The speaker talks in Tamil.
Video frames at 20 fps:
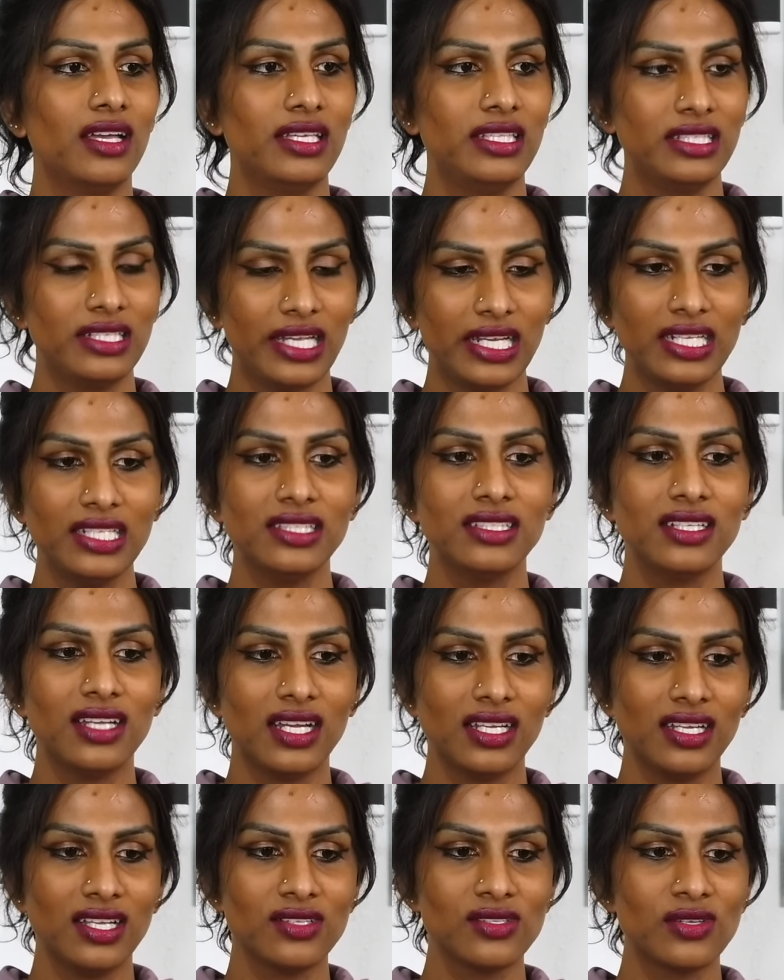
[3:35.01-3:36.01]
இதுக்கு
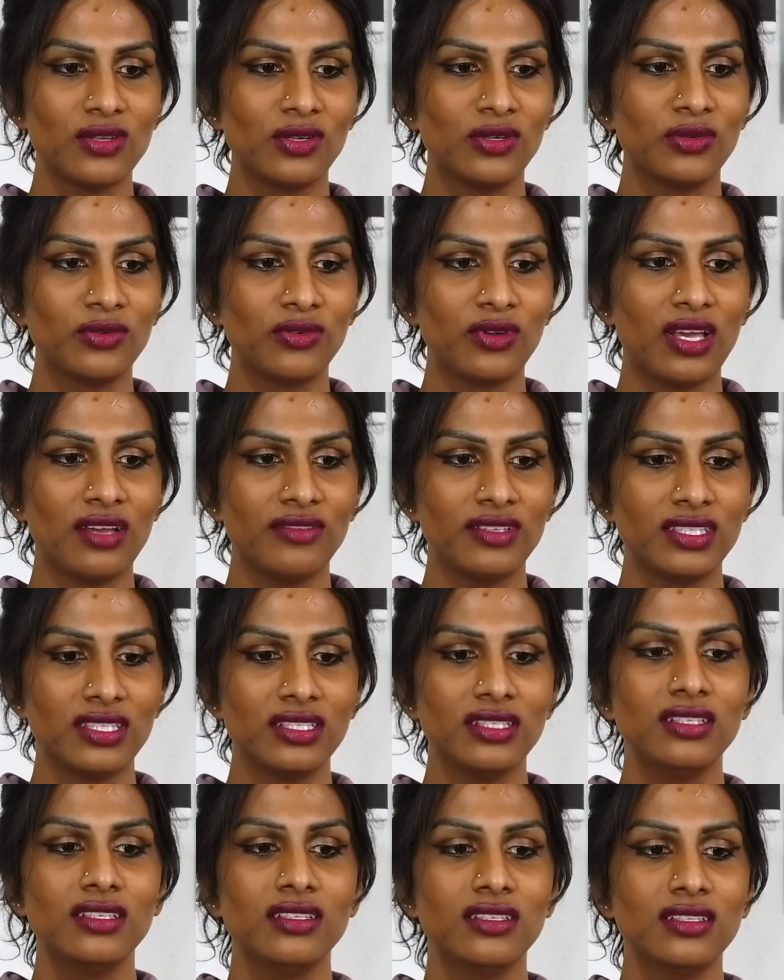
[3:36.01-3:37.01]
எடுத்துக்காட்டு நான் சொல்லணும்னா
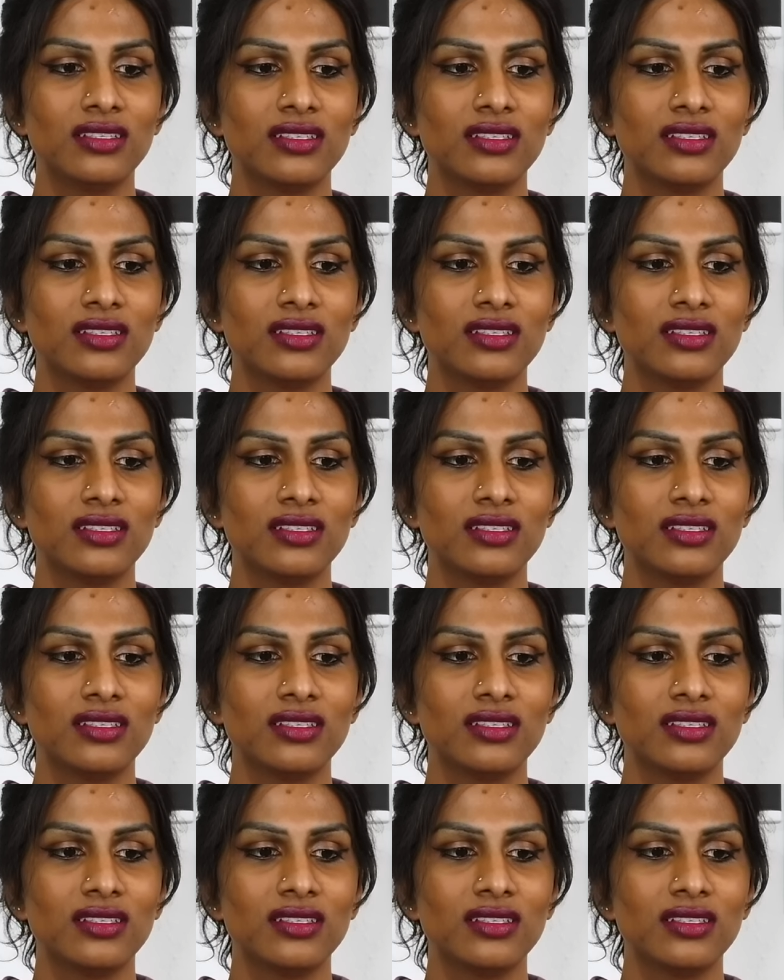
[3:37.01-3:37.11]
வந்து